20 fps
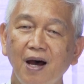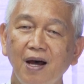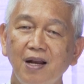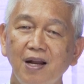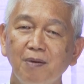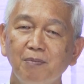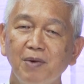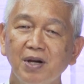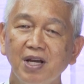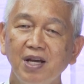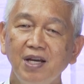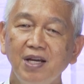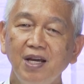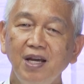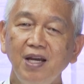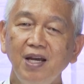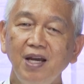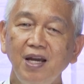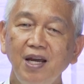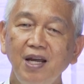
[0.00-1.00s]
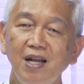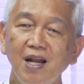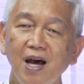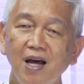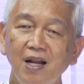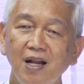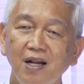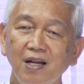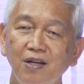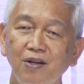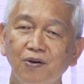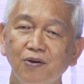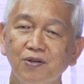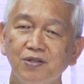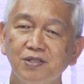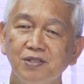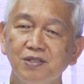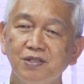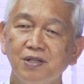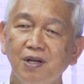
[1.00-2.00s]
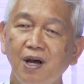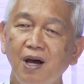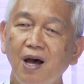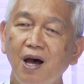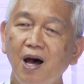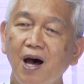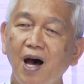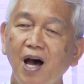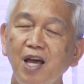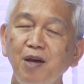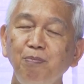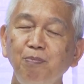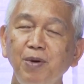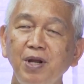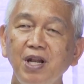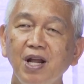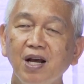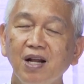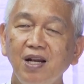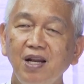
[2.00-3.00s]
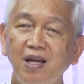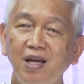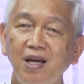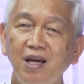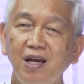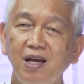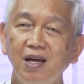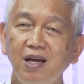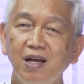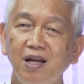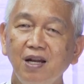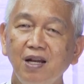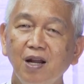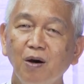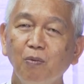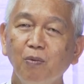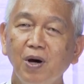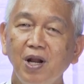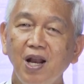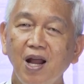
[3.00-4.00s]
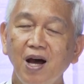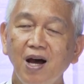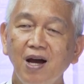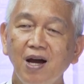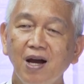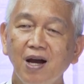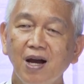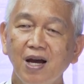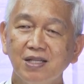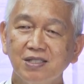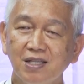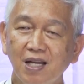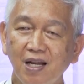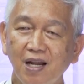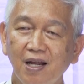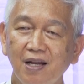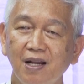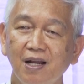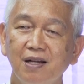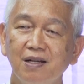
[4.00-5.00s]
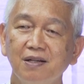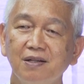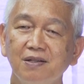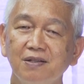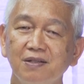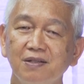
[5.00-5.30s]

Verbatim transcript: na magiging ina ng Diyos ay pinaglihi na walang kasalanan.